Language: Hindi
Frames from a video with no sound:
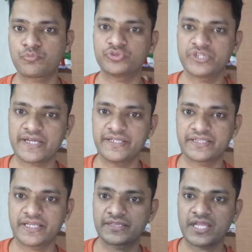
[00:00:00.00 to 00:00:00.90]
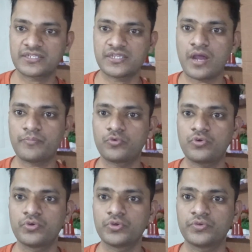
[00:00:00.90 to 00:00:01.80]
आपको दिखा देते हैं ताकि आपको